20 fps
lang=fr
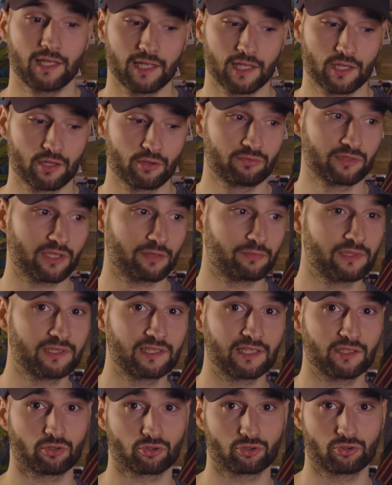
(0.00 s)
et que vous
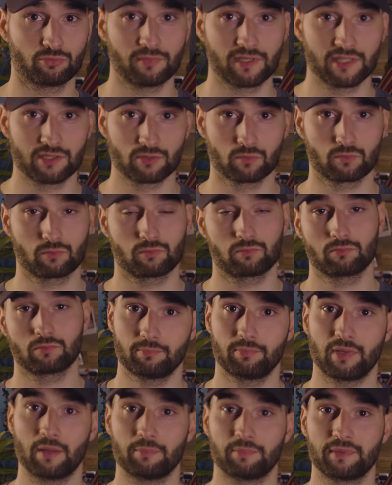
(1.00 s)
habitez dans une maison
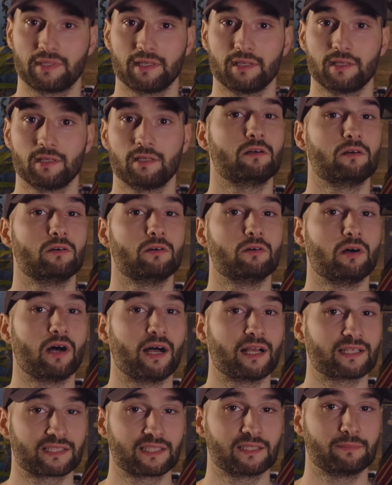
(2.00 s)
plein pied euh,
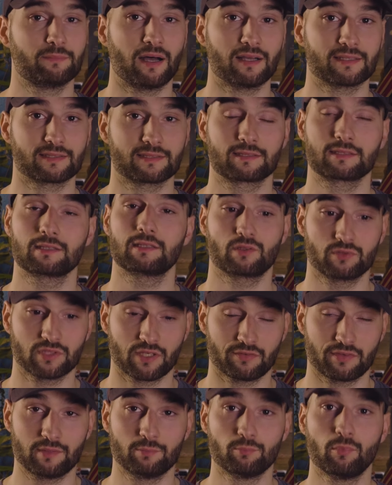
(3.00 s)
assez basse, que
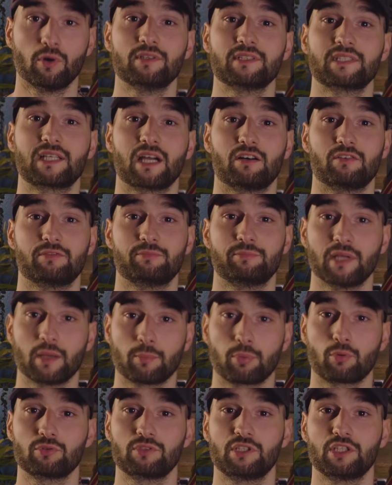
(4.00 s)
vous avez une bonne cave
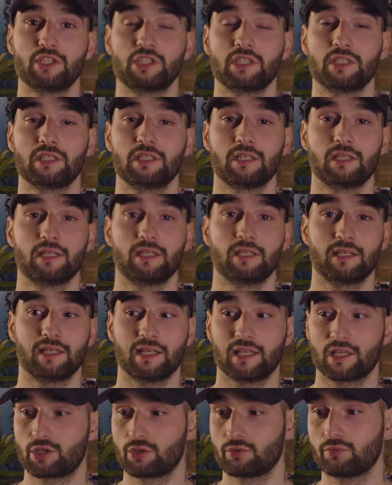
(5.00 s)
bien protégée
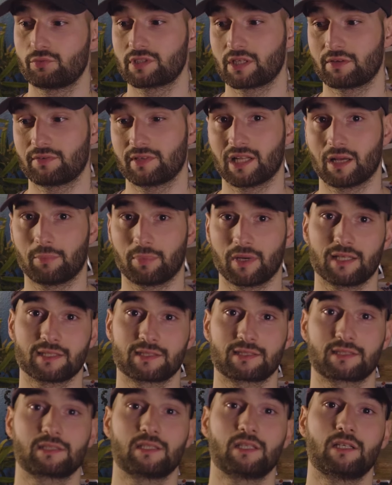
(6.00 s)
et que vous avez de la
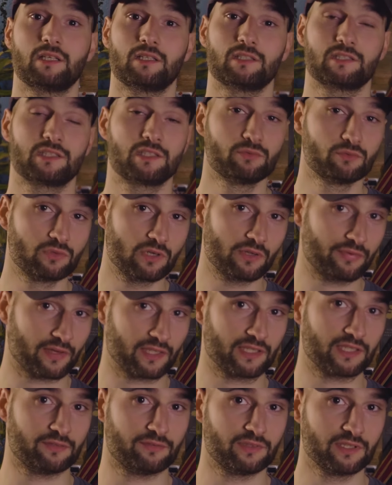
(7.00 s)
place, si vous voulez
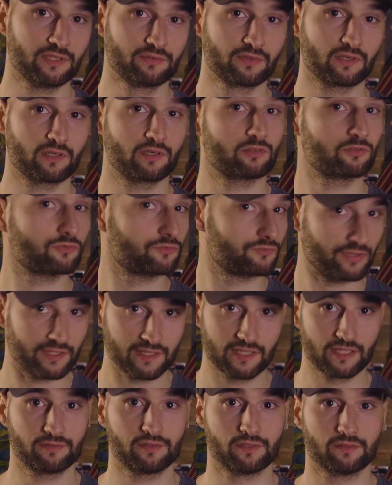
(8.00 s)
faire des vivres,
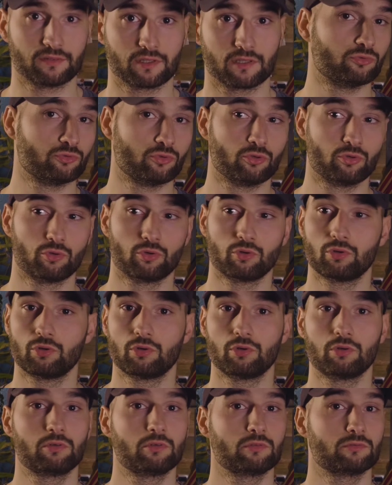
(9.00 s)
faites des vivres. De
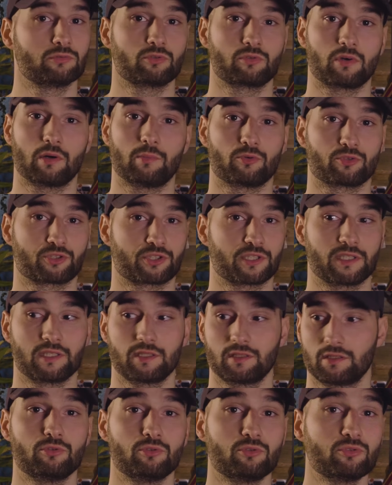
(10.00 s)
l'eau, de quoi
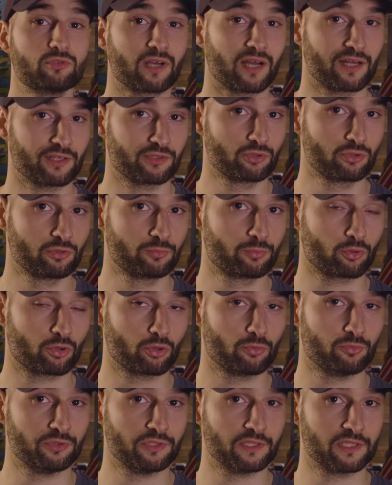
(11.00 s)
manger, une radio pour
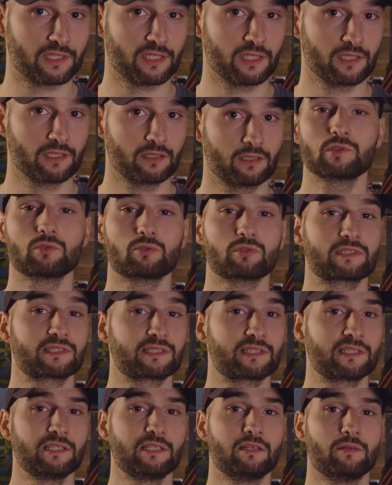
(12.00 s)
communiquer, donc
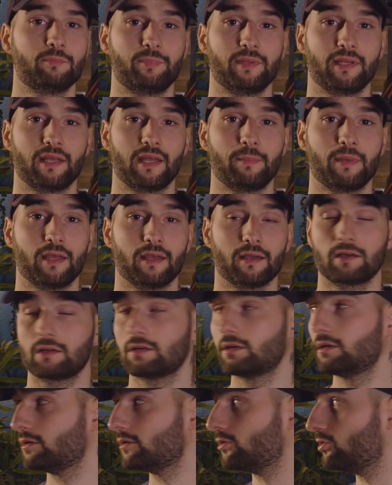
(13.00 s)
style PMR,
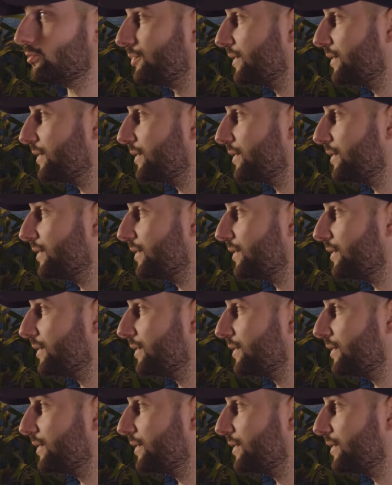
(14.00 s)
euh,